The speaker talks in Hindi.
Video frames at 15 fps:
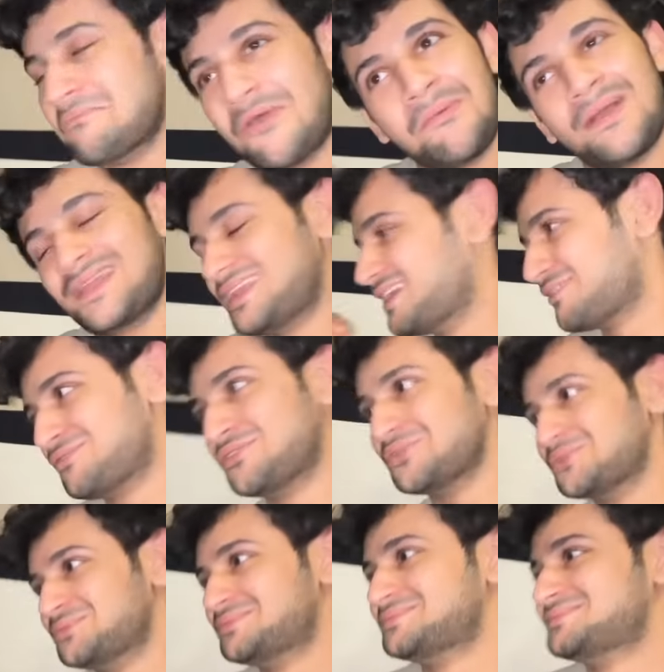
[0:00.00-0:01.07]
मम आई लव यू
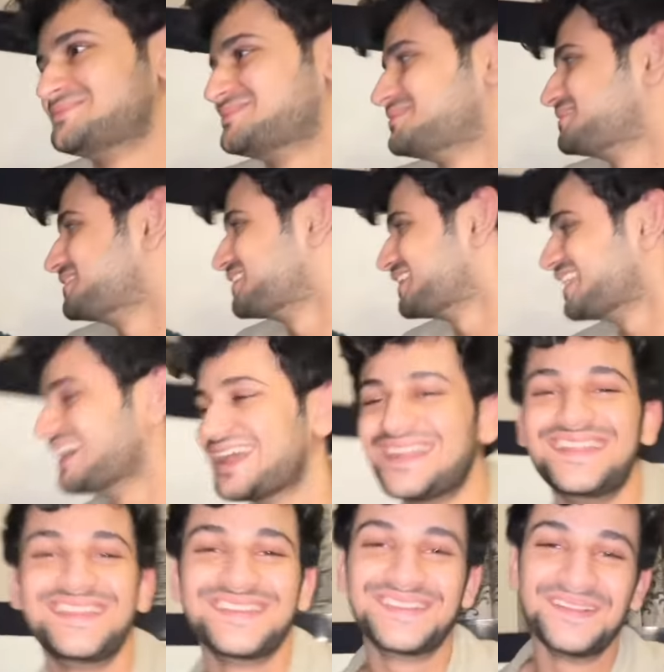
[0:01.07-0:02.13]

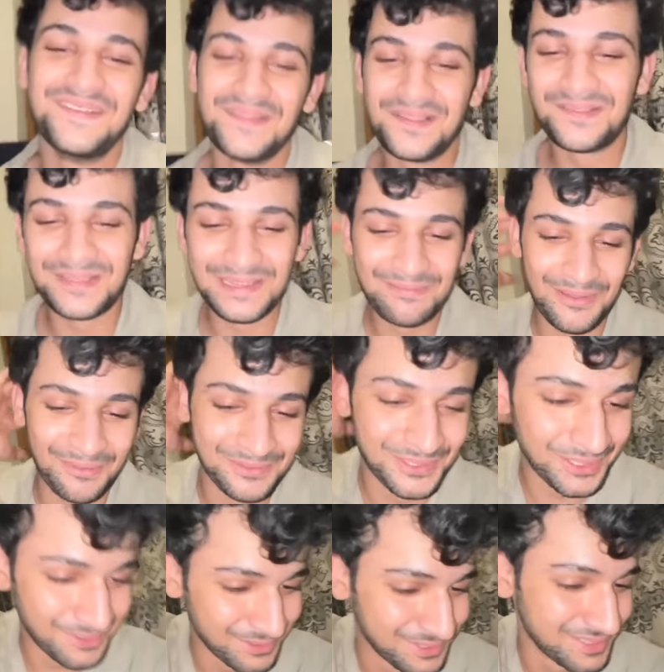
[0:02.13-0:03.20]
एंड यू मेरी मोम
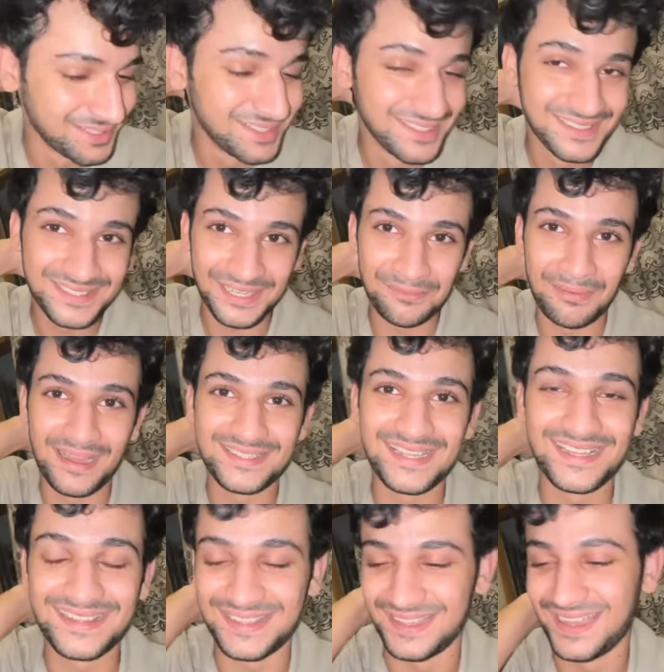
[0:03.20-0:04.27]
जो शर्मा
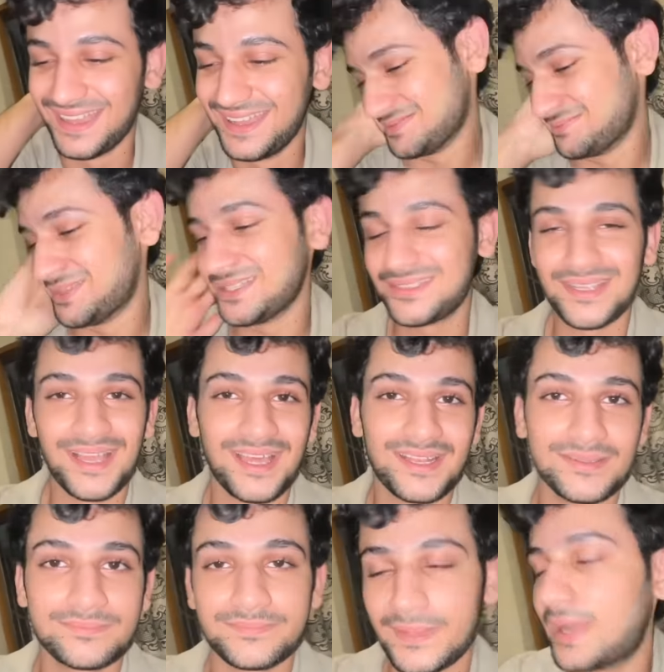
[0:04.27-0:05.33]
जाती है बस यार
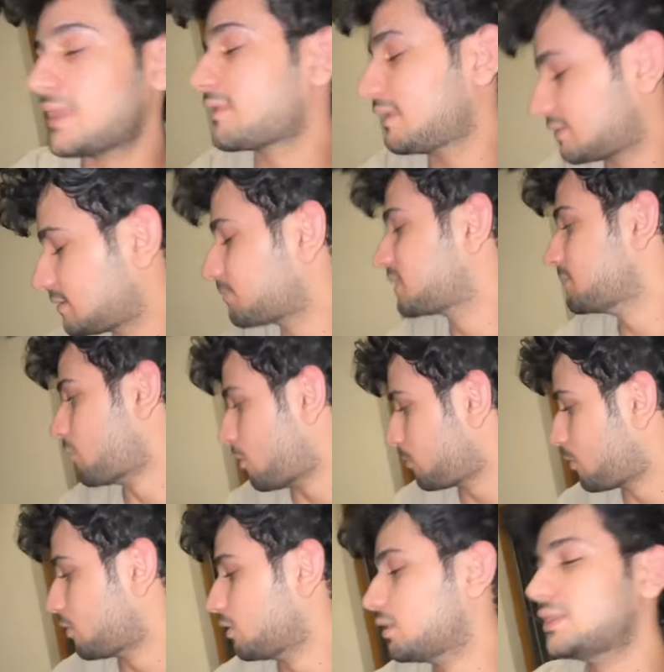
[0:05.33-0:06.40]
अल्लाह ताला सबकी मोम
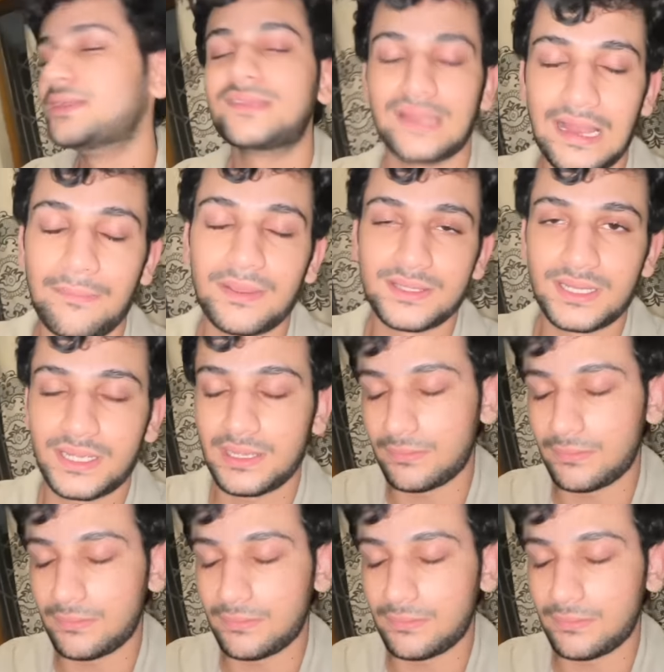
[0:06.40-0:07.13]
को सलामत रखे